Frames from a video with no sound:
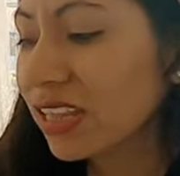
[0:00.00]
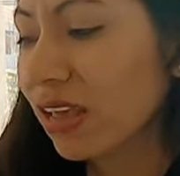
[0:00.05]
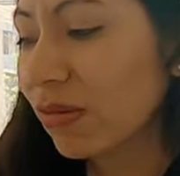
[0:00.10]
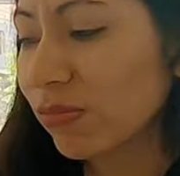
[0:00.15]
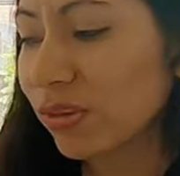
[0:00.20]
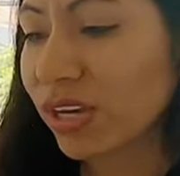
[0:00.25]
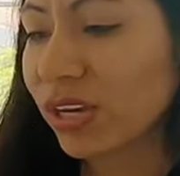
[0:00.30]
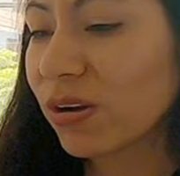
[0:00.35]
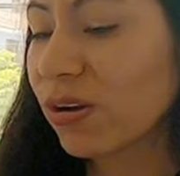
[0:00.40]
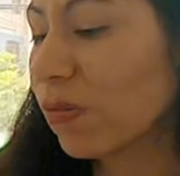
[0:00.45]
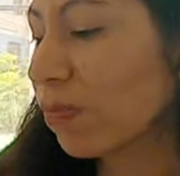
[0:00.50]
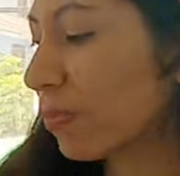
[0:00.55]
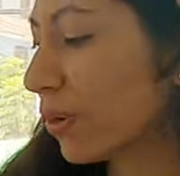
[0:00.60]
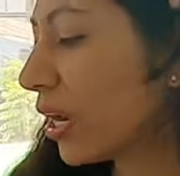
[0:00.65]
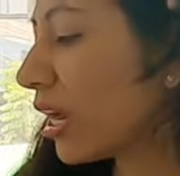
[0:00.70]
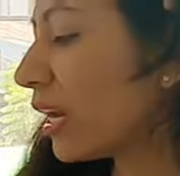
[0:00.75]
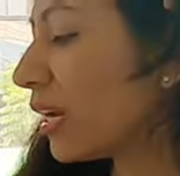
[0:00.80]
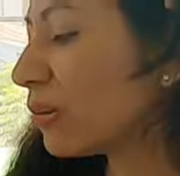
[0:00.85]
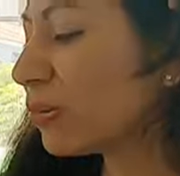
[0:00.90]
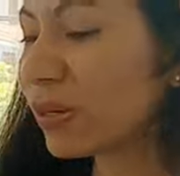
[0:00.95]
También
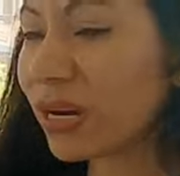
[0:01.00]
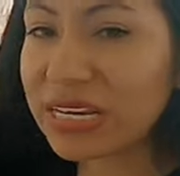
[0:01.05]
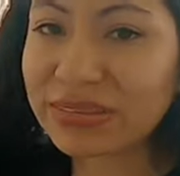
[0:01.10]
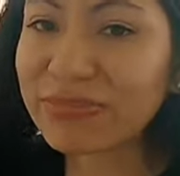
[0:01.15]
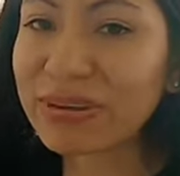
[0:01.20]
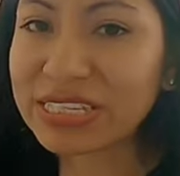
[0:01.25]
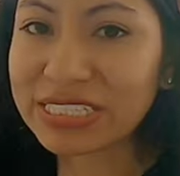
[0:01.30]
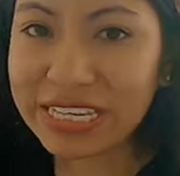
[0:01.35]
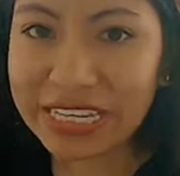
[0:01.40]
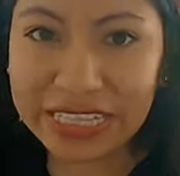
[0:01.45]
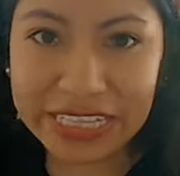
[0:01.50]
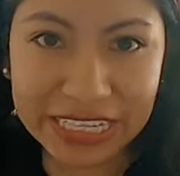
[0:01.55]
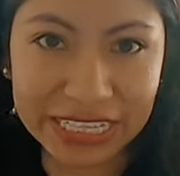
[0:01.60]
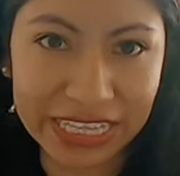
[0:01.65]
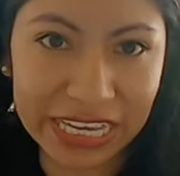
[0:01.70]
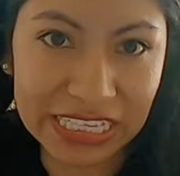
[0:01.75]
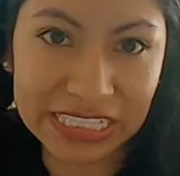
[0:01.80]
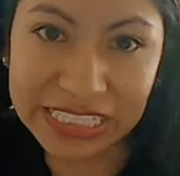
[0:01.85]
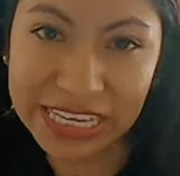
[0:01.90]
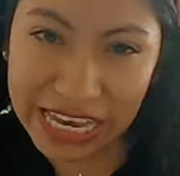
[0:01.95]
compré algunas
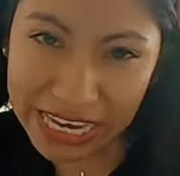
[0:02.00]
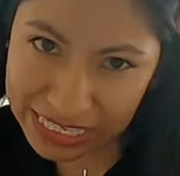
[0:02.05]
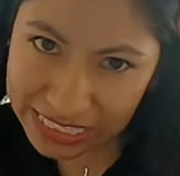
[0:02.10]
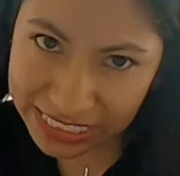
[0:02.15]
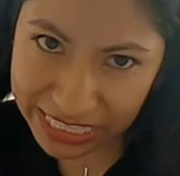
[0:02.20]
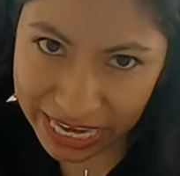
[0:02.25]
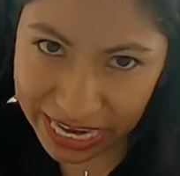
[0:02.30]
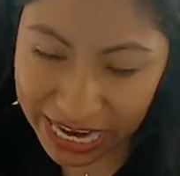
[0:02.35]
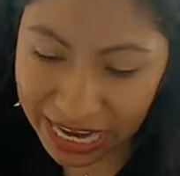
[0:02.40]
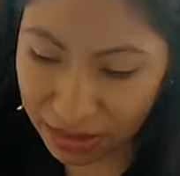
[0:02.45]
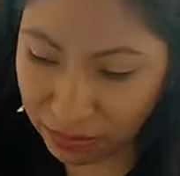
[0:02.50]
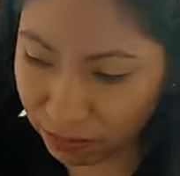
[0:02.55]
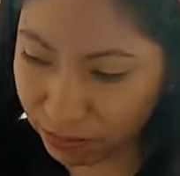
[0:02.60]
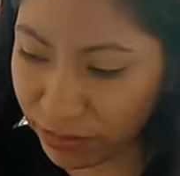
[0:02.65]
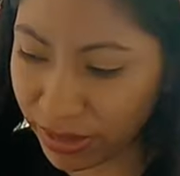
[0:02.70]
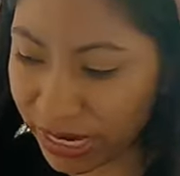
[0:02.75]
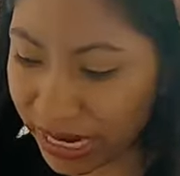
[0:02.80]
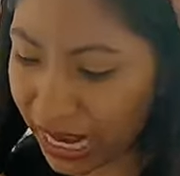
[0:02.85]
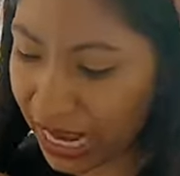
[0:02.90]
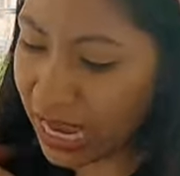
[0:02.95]
macetitas extra
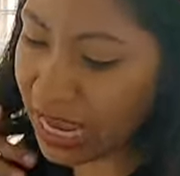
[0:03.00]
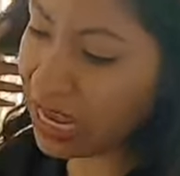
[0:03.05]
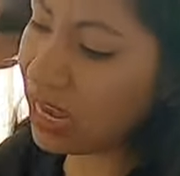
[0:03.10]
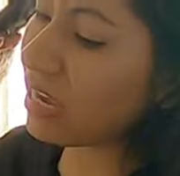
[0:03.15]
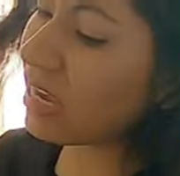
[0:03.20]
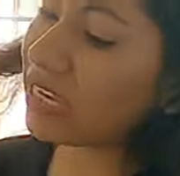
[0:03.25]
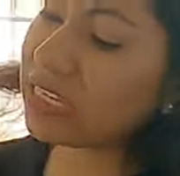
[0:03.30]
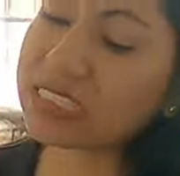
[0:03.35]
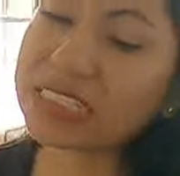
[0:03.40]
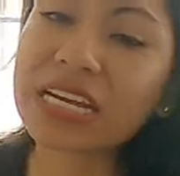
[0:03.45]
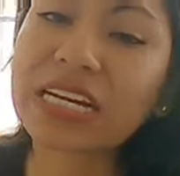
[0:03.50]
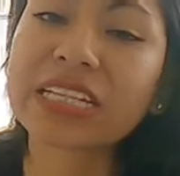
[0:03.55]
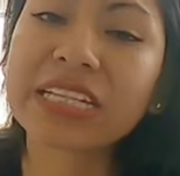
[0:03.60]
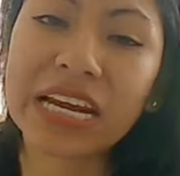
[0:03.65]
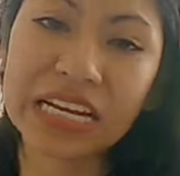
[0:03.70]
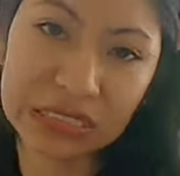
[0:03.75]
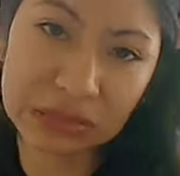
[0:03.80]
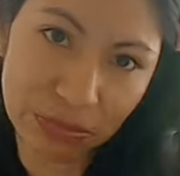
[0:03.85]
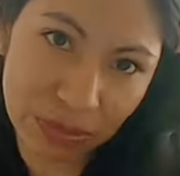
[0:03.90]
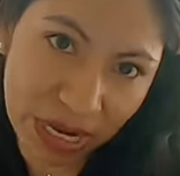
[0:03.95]
para estar
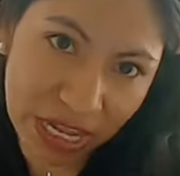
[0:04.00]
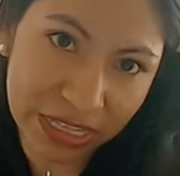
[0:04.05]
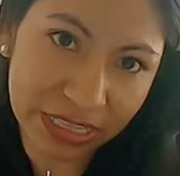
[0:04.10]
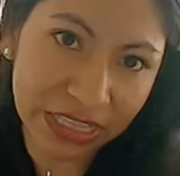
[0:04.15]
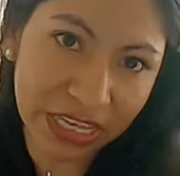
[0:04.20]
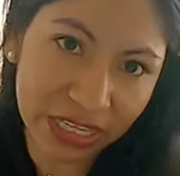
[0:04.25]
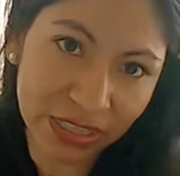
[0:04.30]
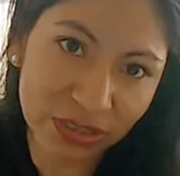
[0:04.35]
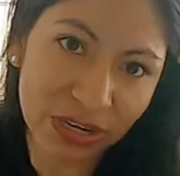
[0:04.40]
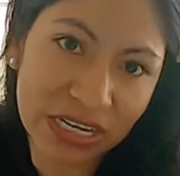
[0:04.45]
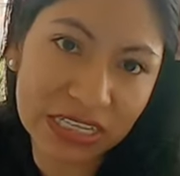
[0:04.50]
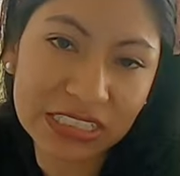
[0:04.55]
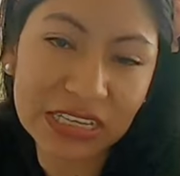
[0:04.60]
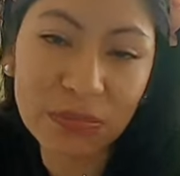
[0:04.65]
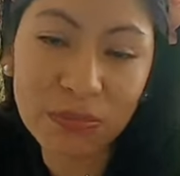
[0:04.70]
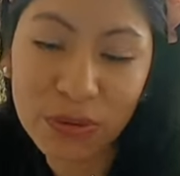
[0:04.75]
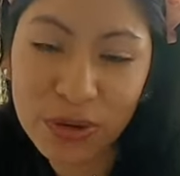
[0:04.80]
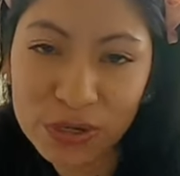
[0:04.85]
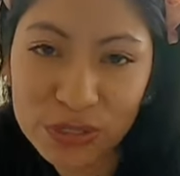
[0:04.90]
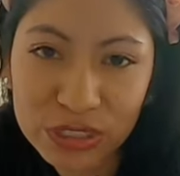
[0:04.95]

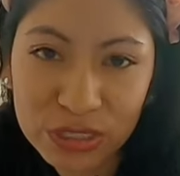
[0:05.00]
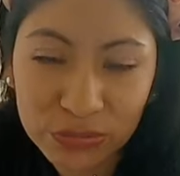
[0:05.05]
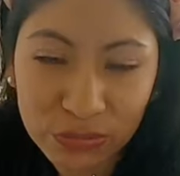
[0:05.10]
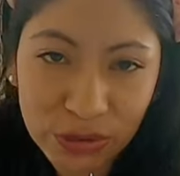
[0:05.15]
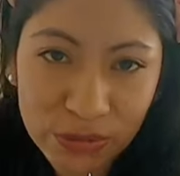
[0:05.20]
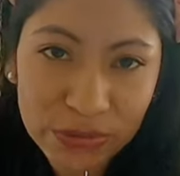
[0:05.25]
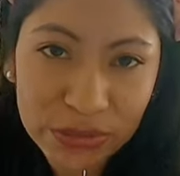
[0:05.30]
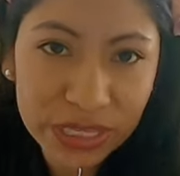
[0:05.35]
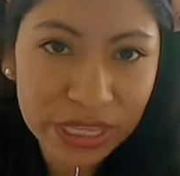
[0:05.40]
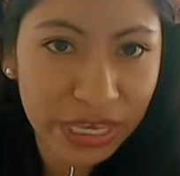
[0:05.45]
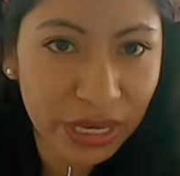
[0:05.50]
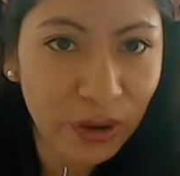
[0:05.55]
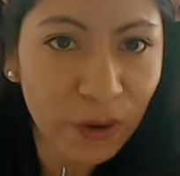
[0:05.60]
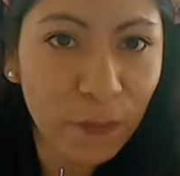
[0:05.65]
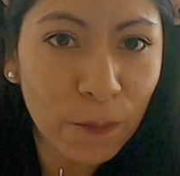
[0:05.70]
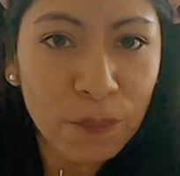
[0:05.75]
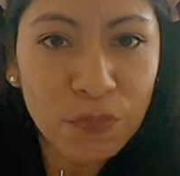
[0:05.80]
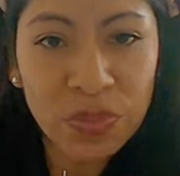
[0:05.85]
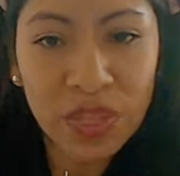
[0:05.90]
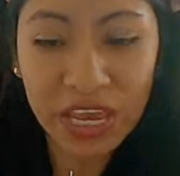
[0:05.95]
trasplantándoles el próximo video.